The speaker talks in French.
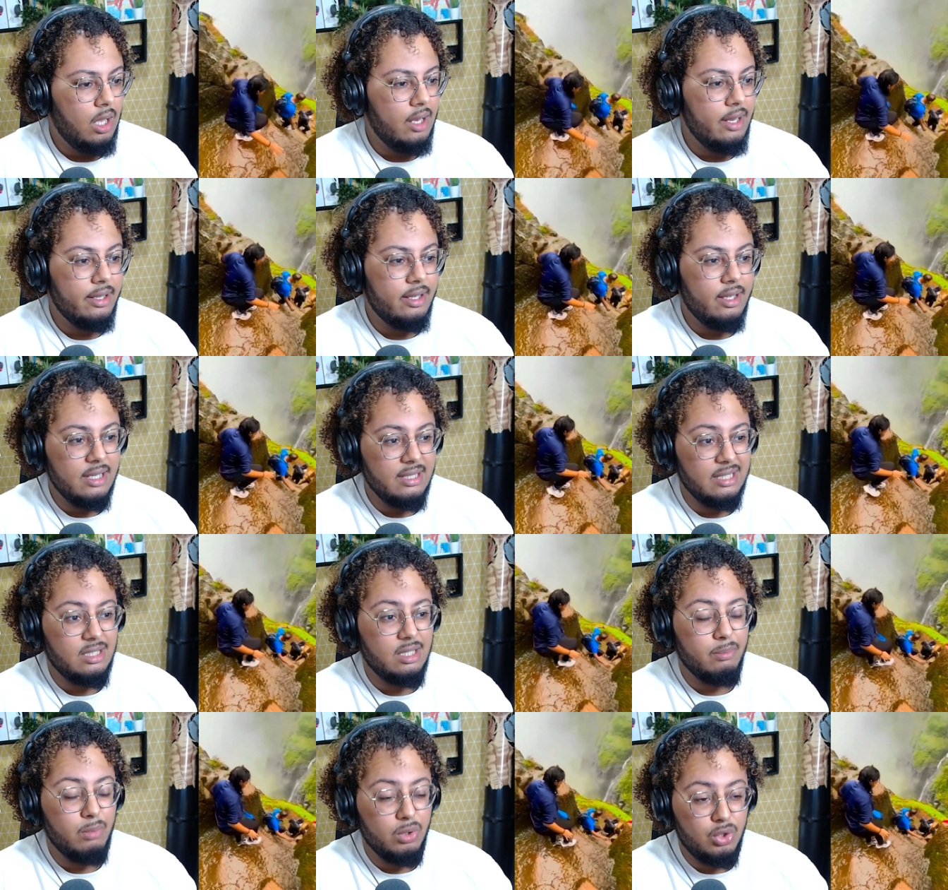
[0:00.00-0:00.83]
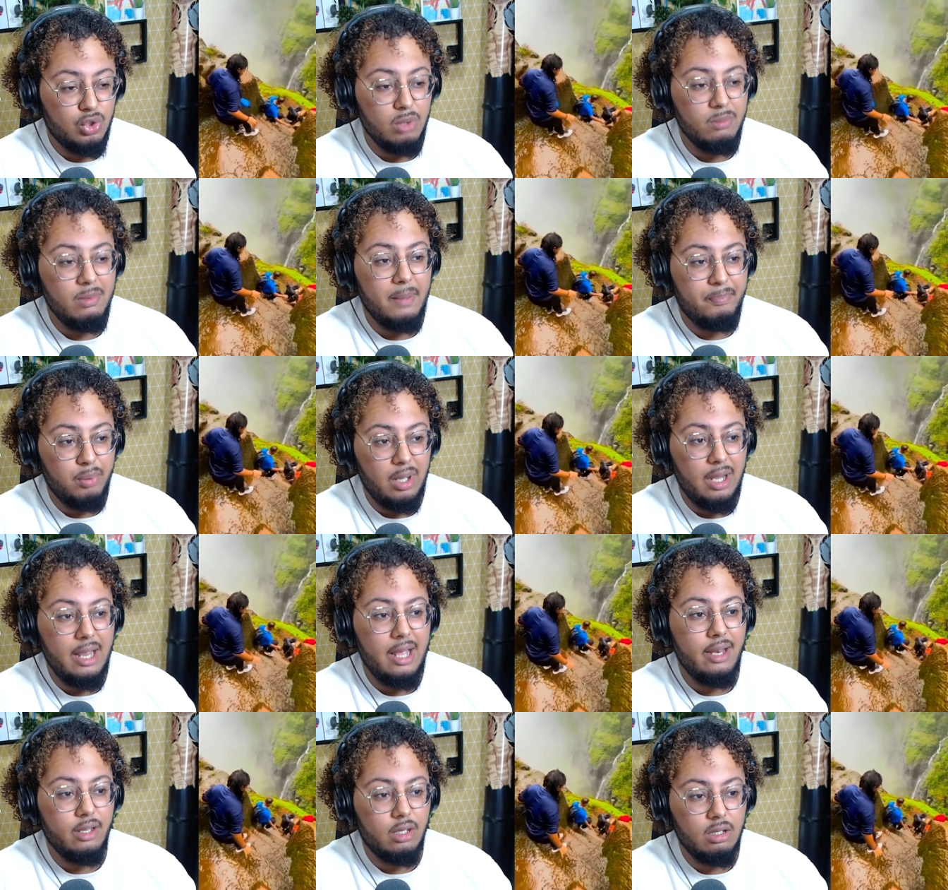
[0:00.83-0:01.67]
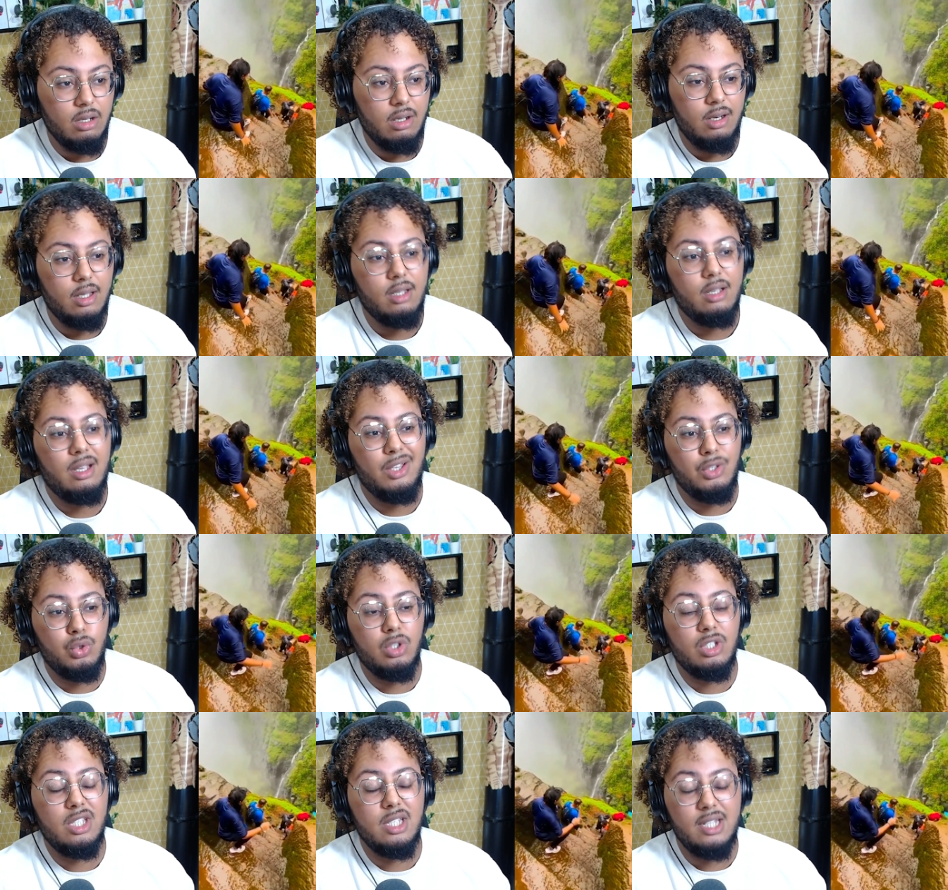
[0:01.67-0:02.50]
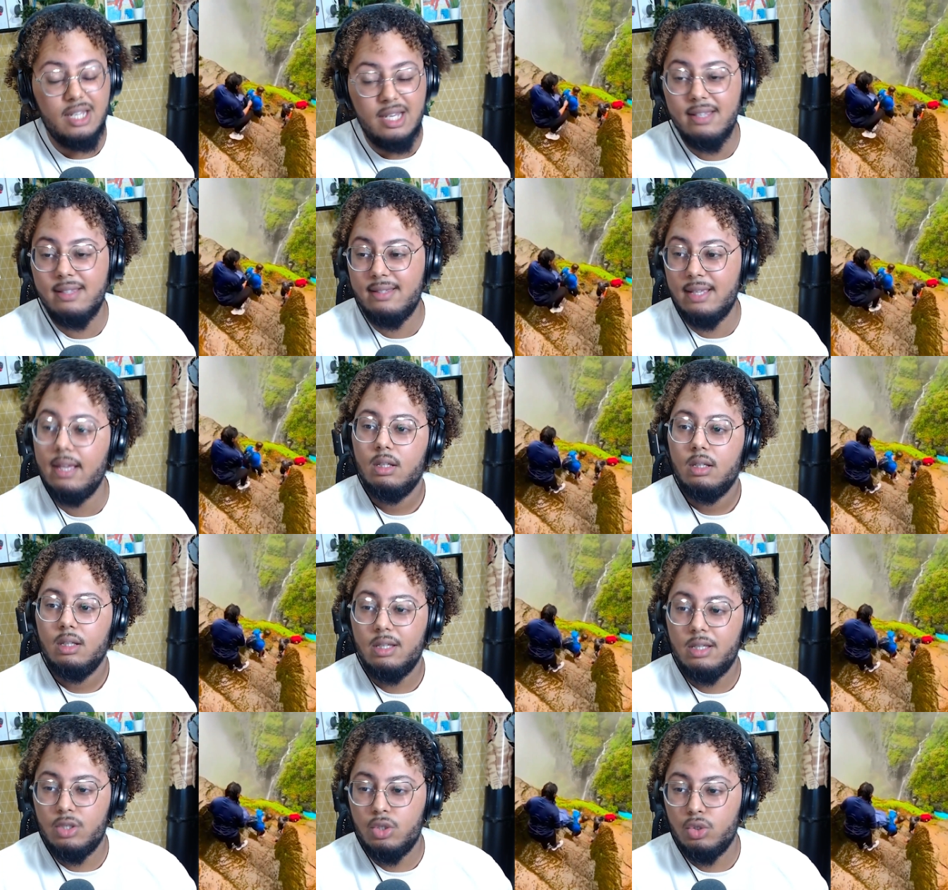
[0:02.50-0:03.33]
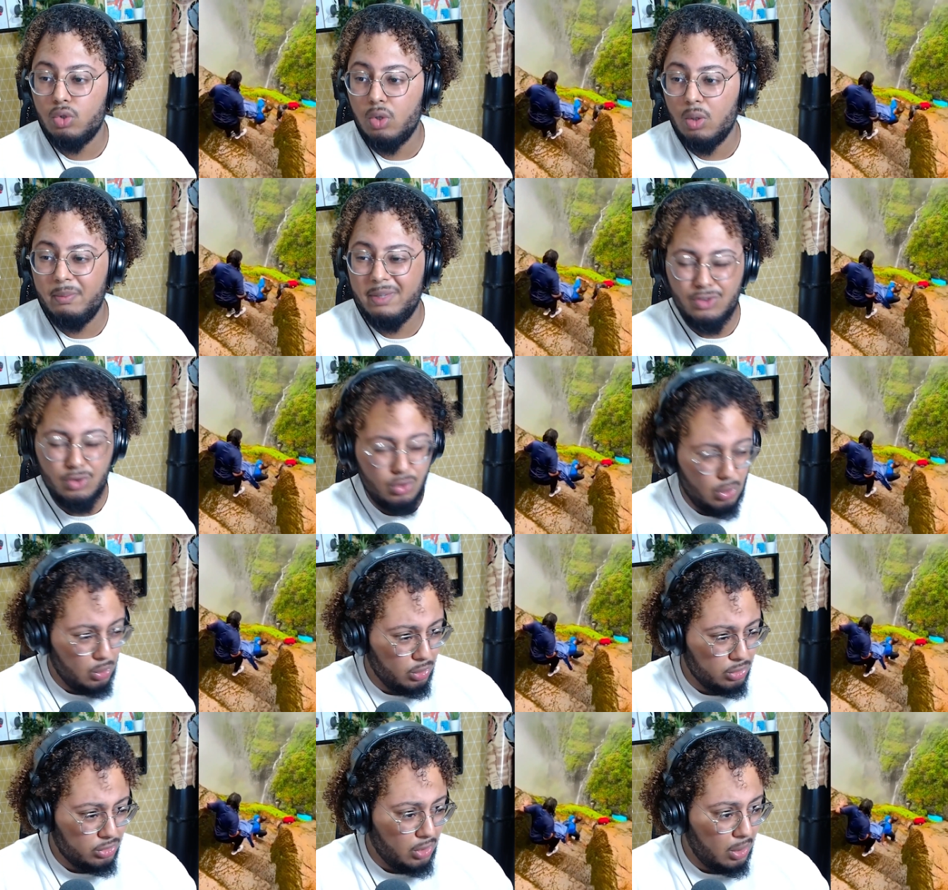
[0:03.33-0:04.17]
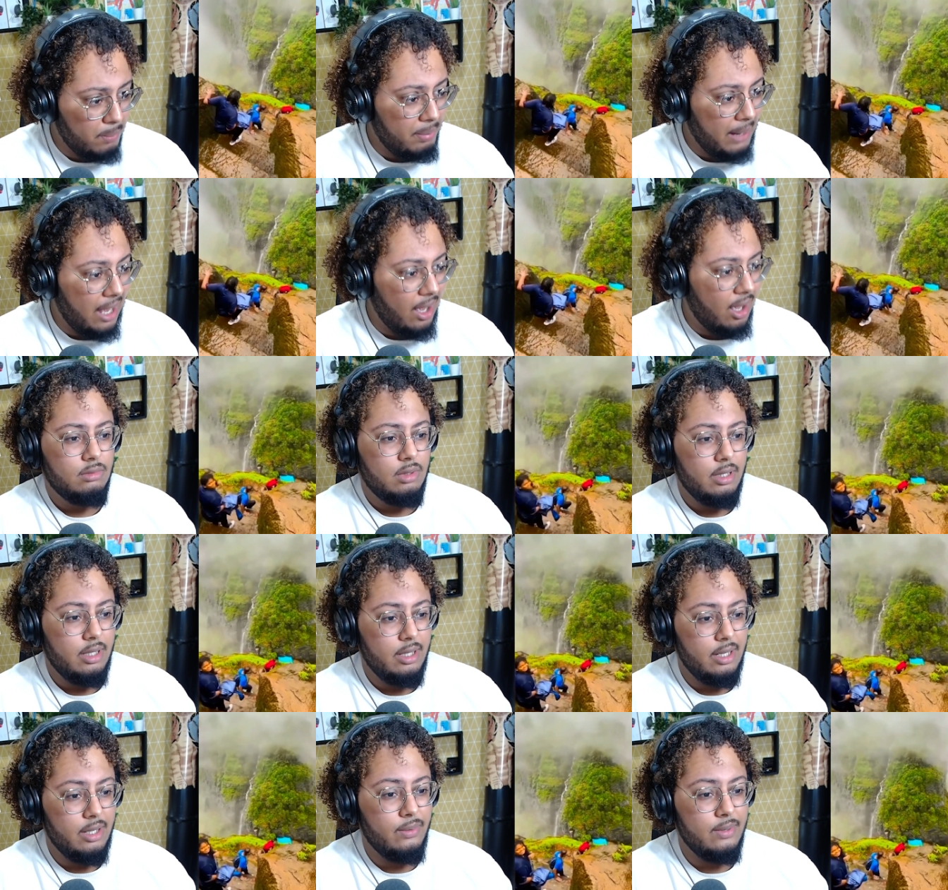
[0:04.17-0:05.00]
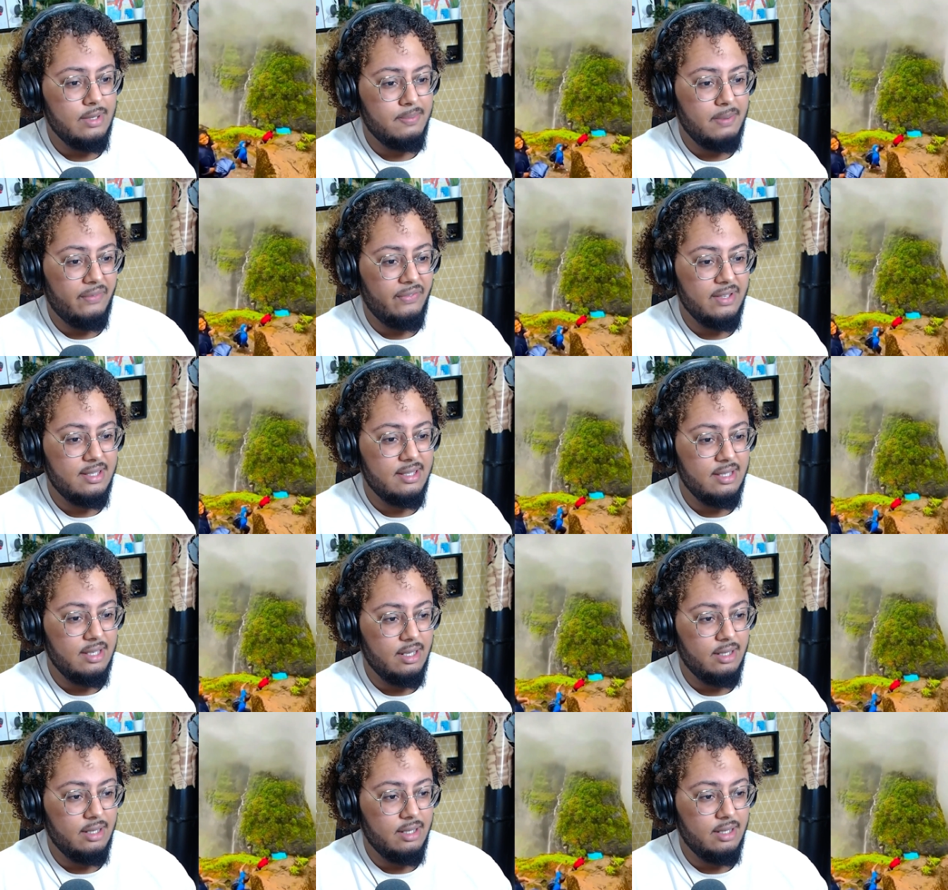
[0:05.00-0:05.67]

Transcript: les gars, ça c'est mon chemin pour aller à l'école. Hein. Un jour, j'ai glissé et je suis tombé tout en bas Eh ouais, c'est pas facile.